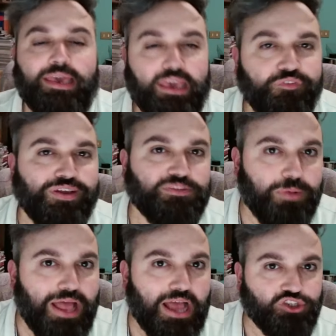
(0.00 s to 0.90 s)
e fa
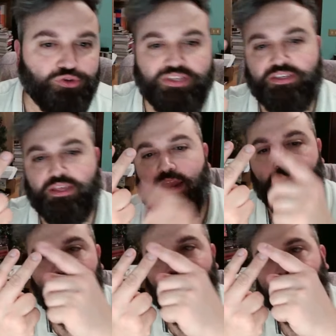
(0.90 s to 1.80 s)
Splash, una sirena
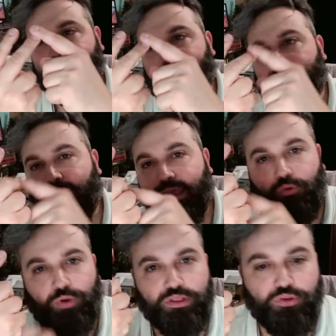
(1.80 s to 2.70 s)
Manhattan e
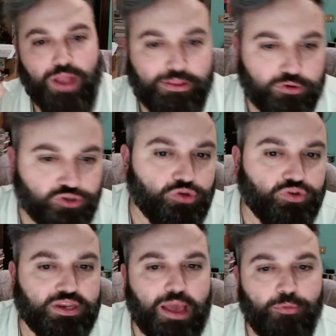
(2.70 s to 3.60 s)
quindi un altro ce lo
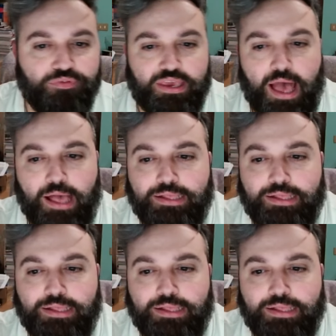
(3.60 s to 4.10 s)
tiriamo via.